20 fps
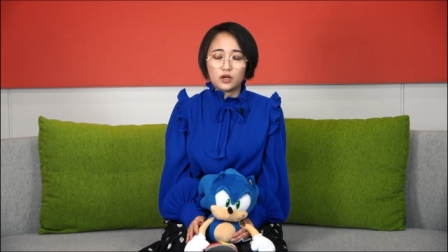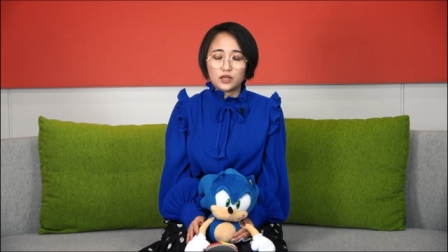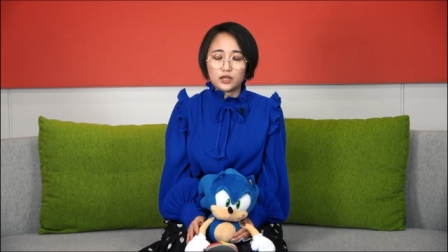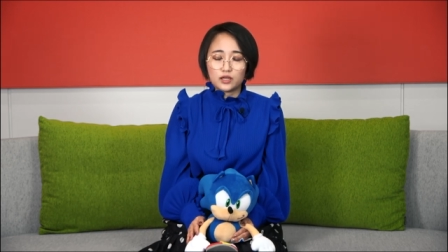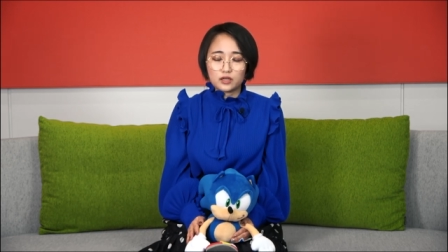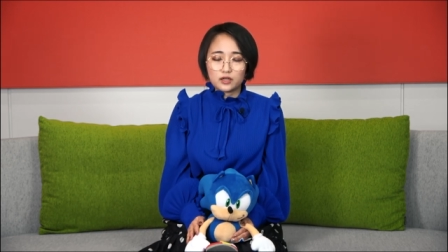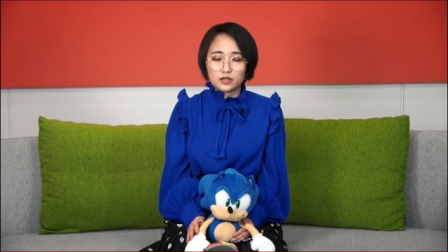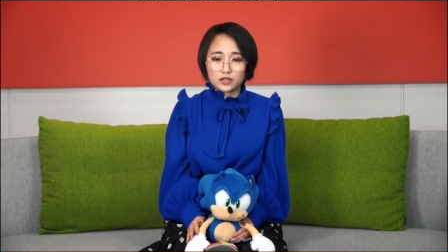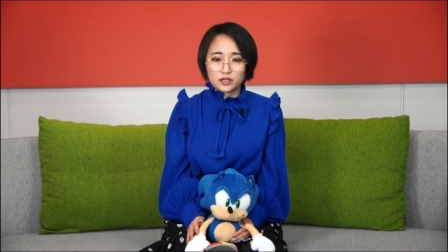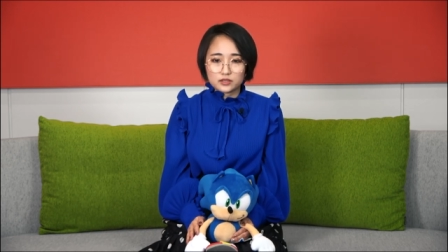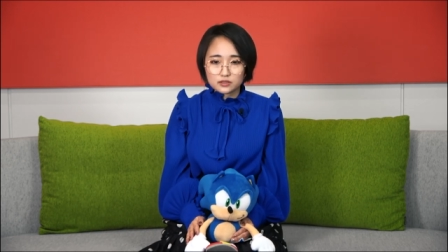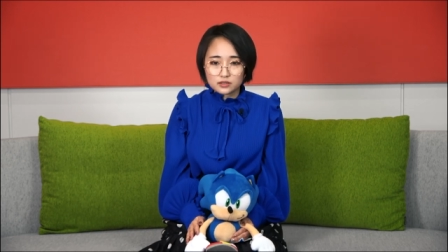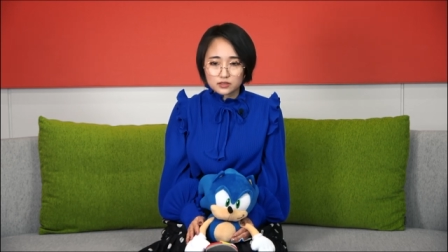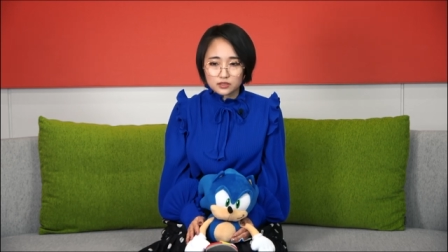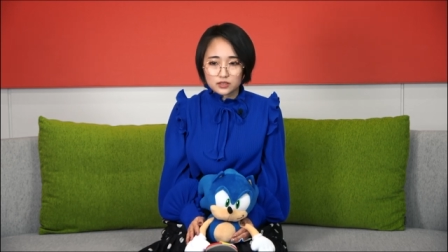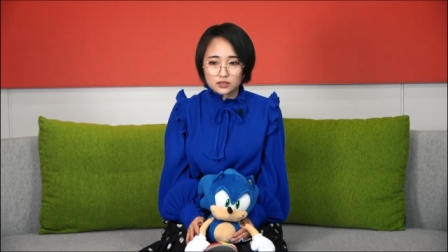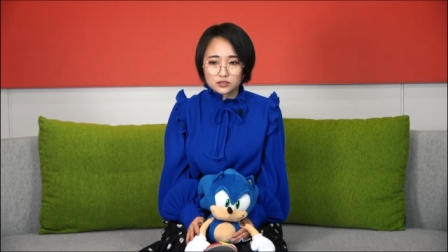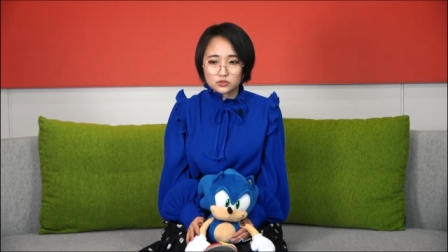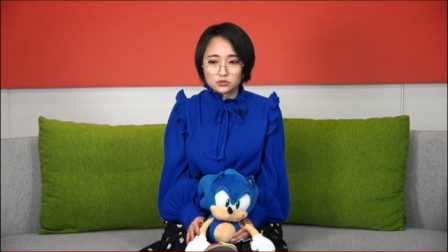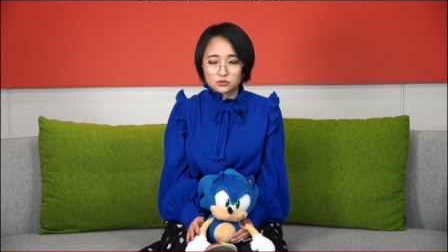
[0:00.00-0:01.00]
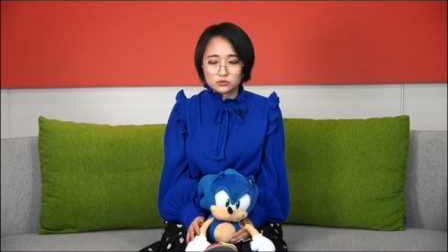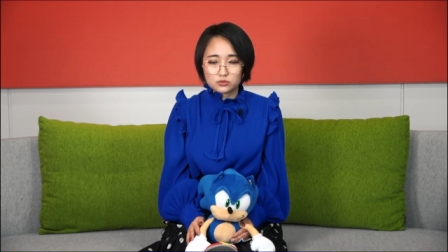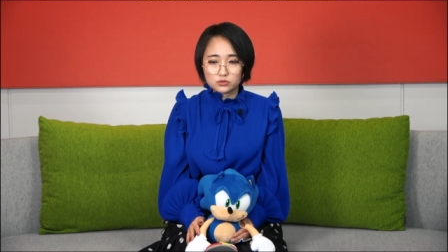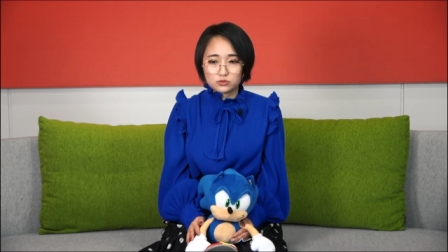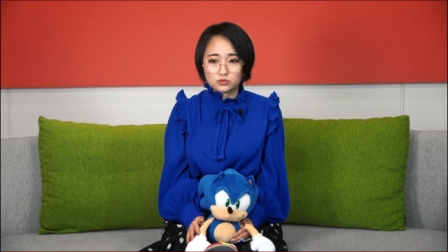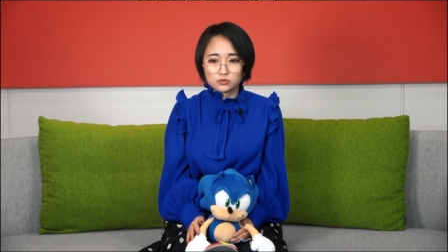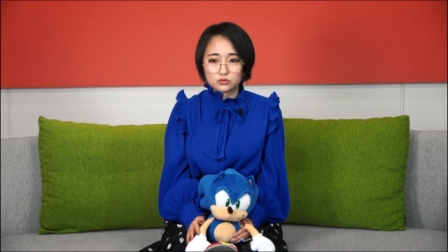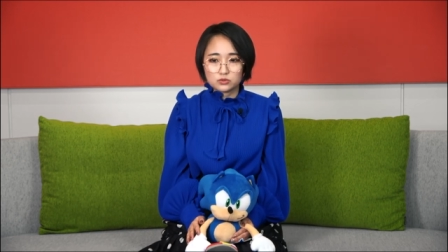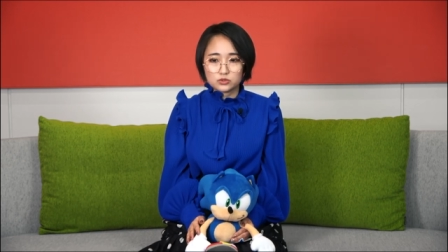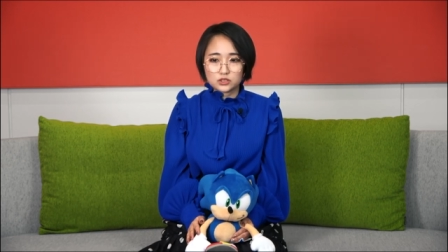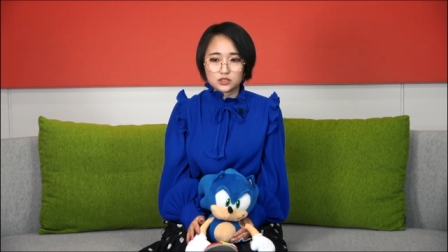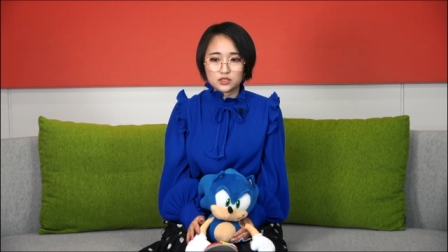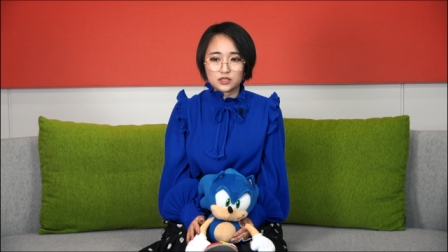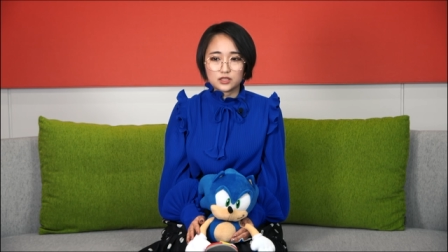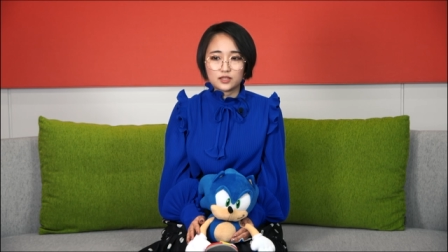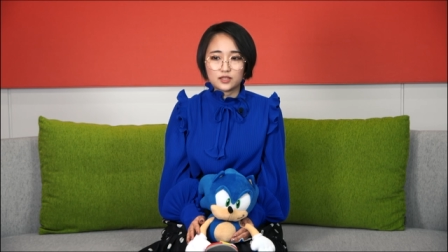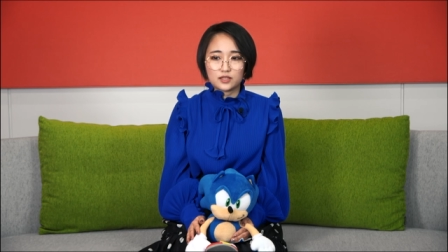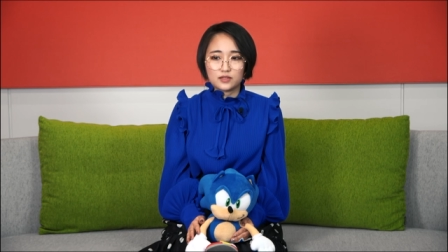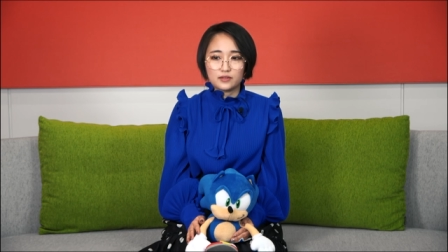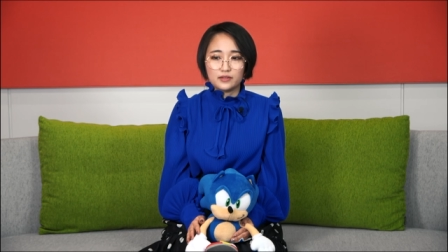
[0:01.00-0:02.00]
えー、上げながら収録し
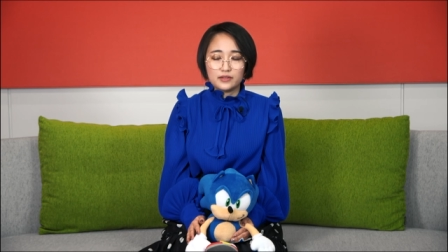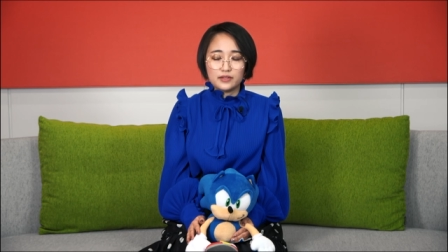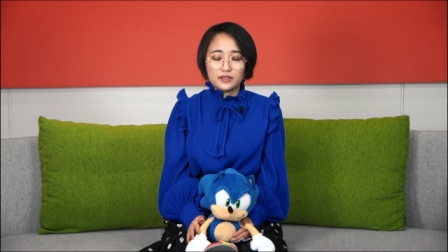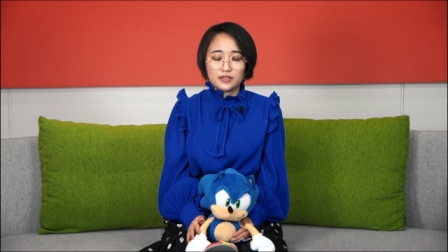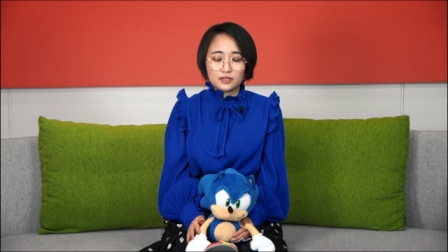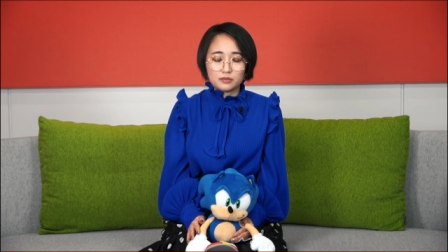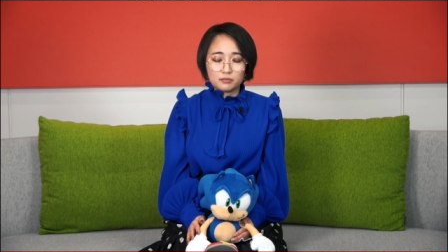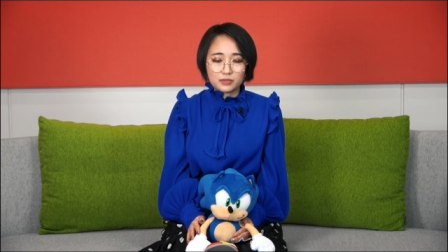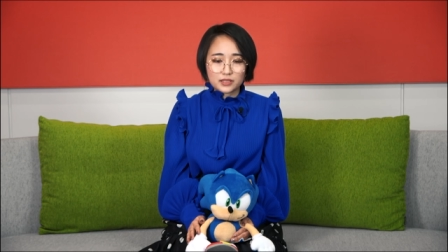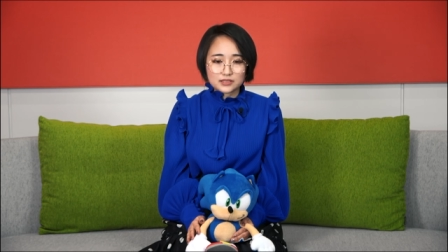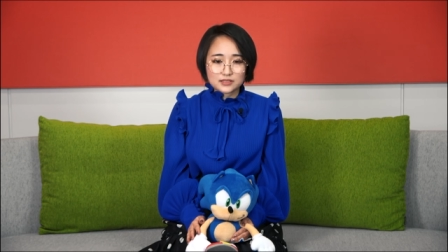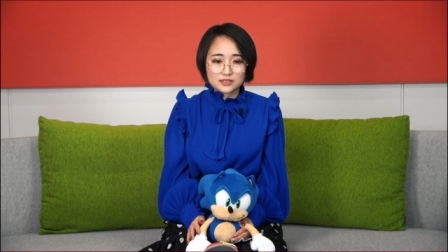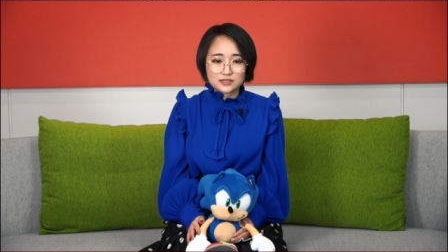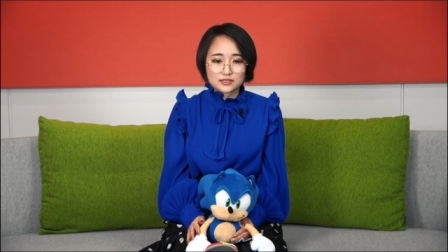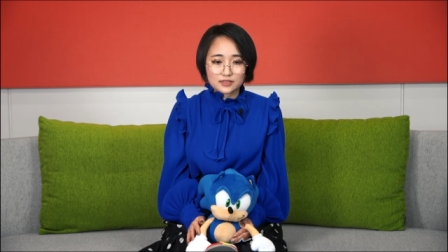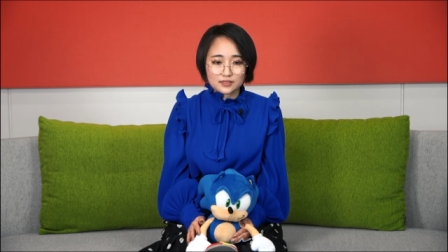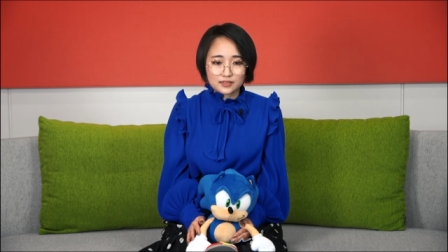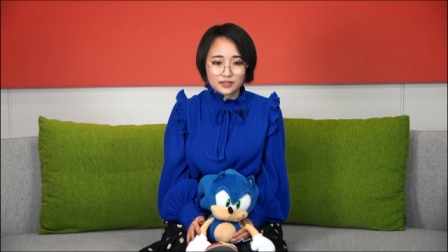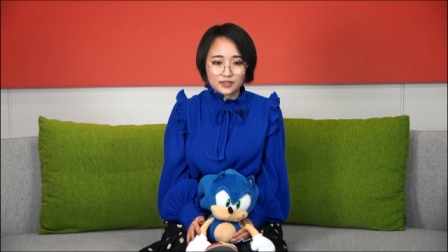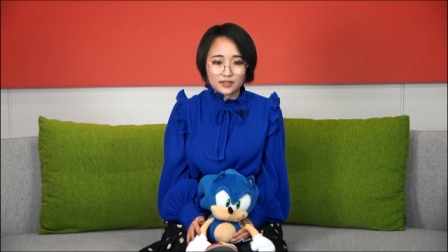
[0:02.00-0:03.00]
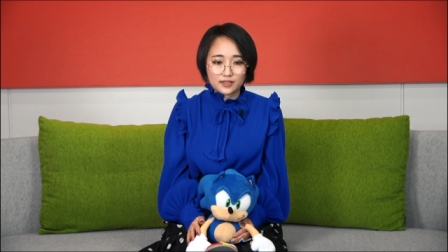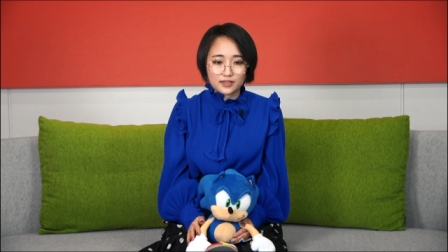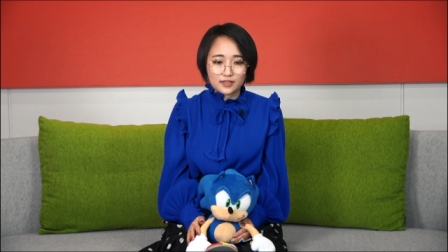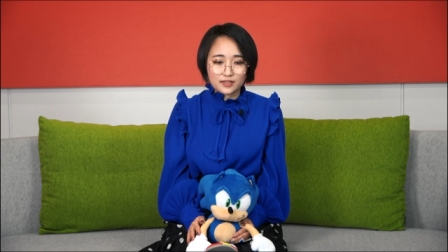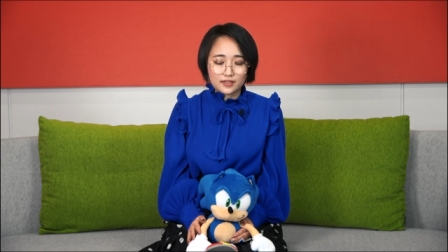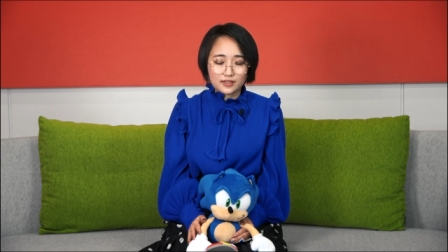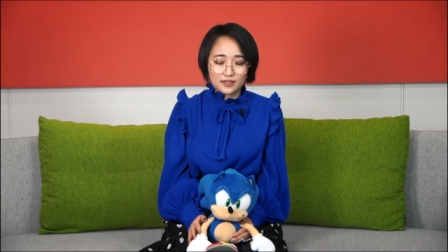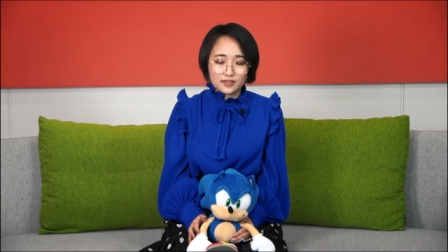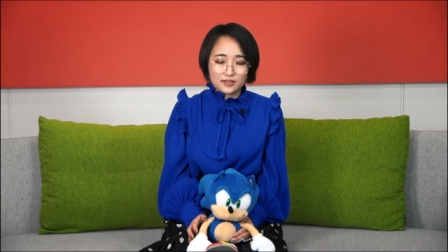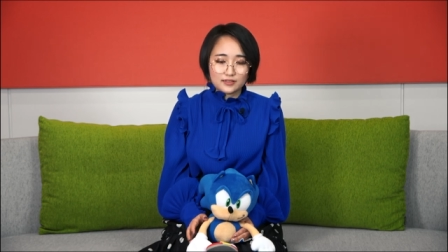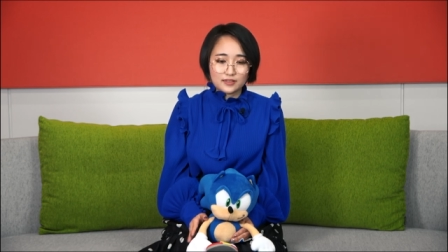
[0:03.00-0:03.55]
ていましたね。